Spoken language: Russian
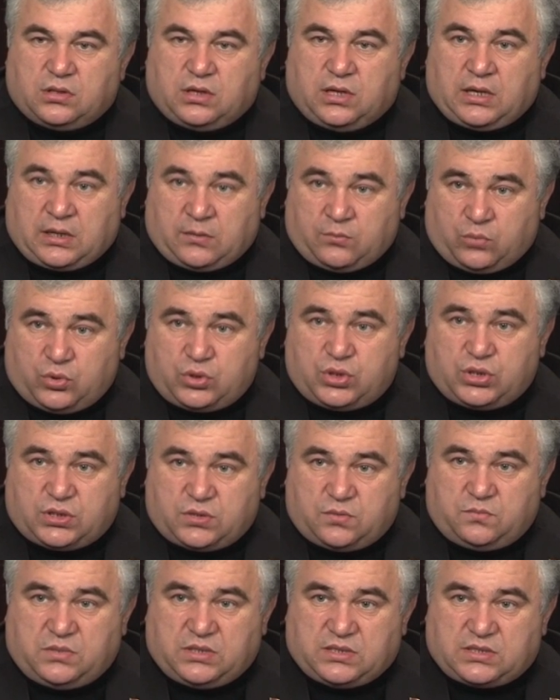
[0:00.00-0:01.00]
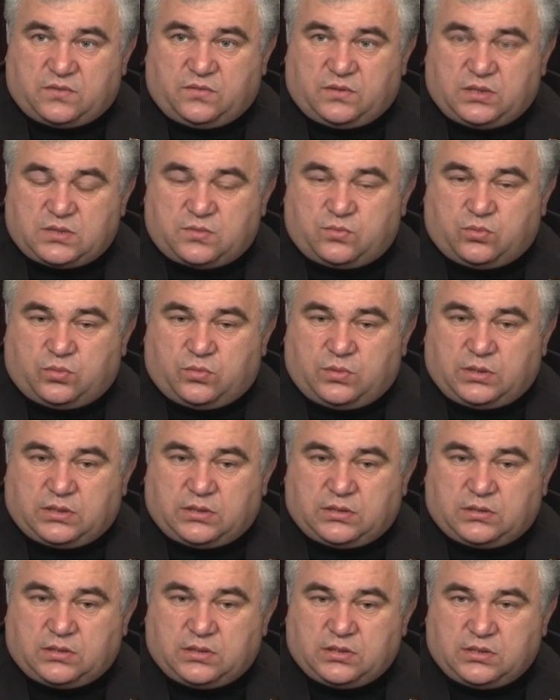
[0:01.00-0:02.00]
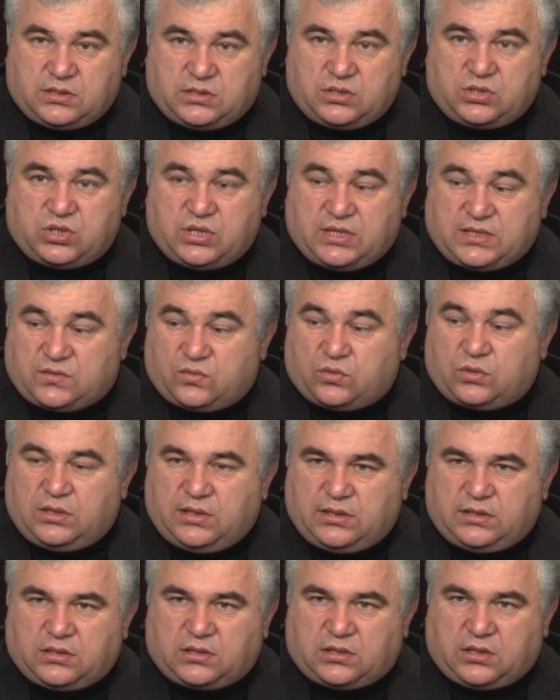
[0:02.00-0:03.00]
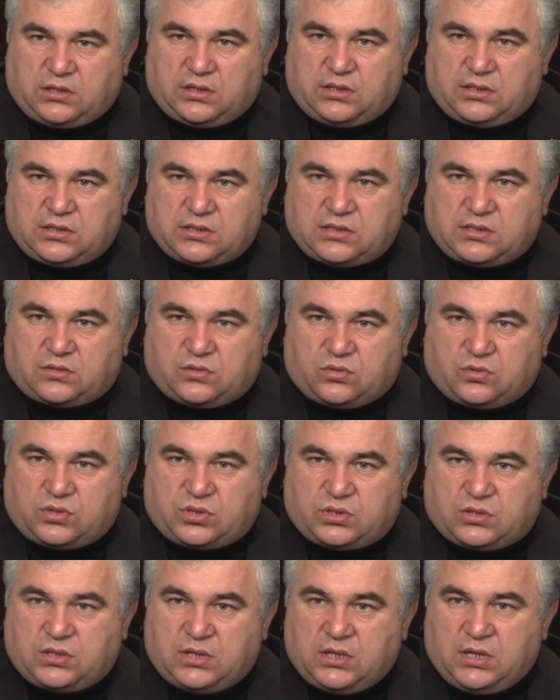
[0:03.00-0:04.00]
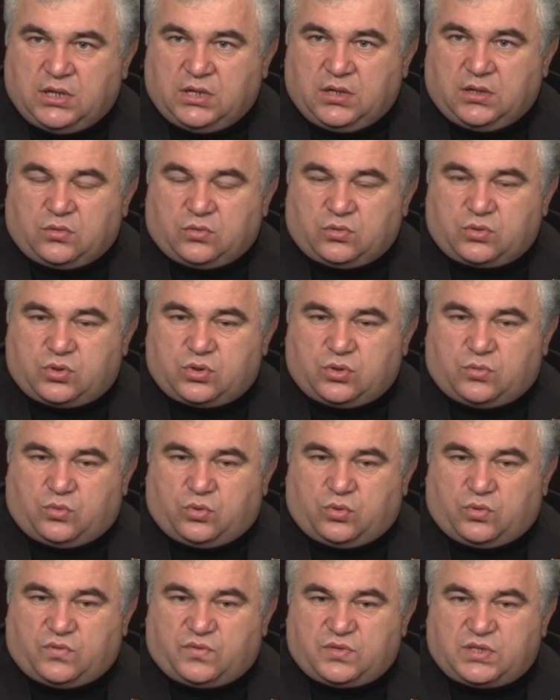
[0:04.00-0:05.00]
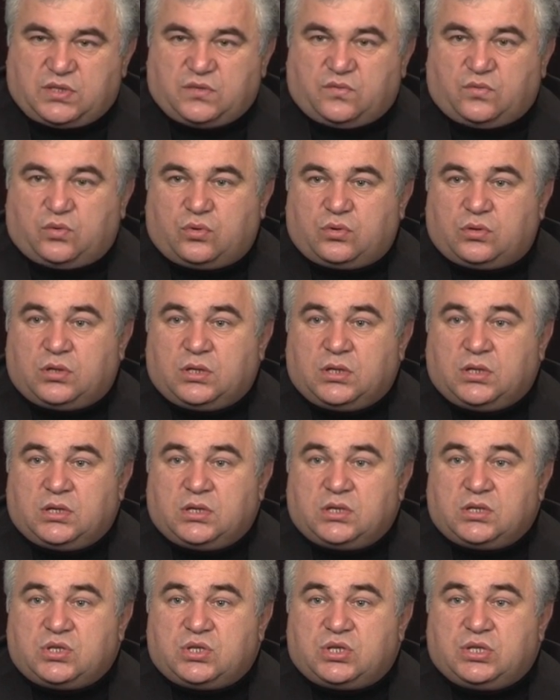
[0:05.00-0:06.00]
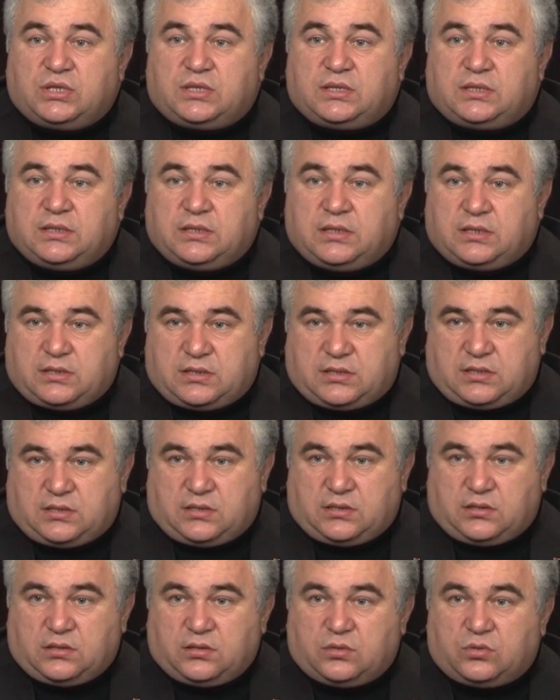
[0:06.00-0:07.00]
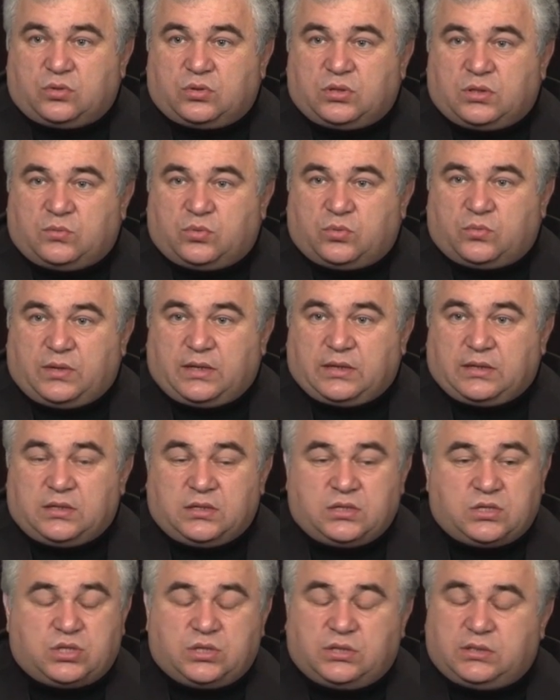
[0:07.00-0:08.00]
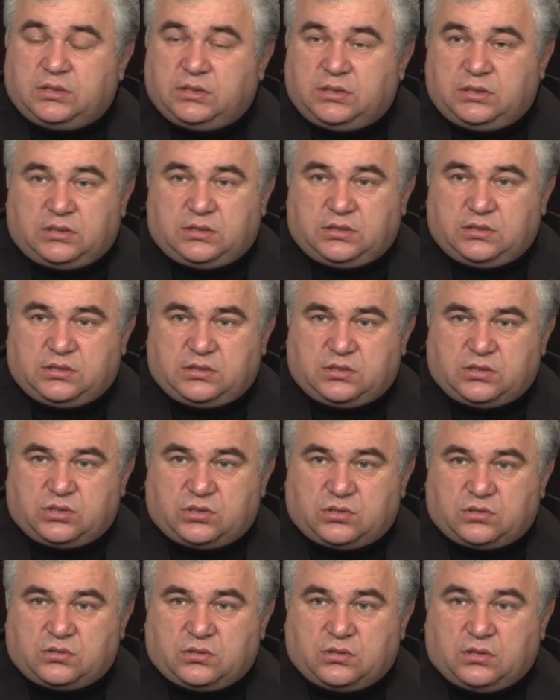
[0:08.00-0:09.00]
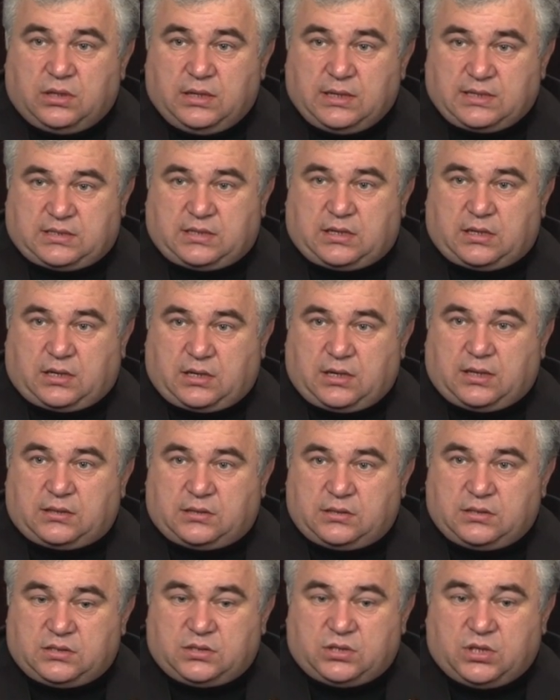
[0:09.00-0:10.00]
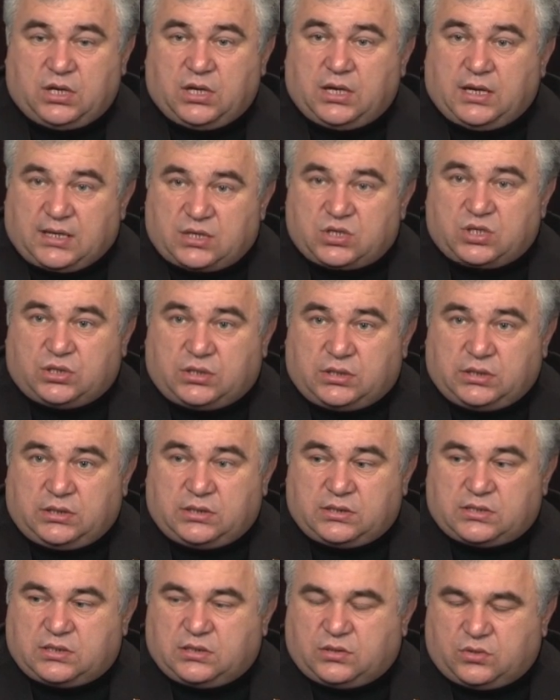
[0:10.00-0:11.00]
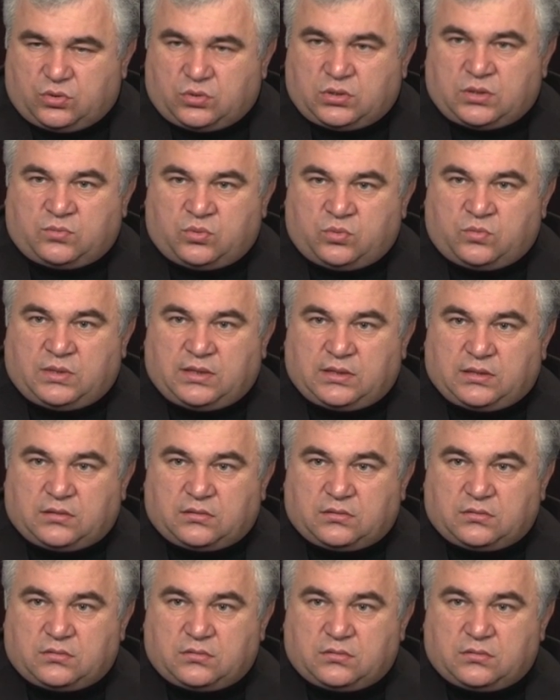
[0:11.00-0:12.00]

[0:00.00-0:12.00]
рабочих мест в республике сейчас, вот для них, когда они закончат учебу, всего 400, и то на бумаге. Не 4 тысячи для 40 тысяч, а 400, и то на бумаге.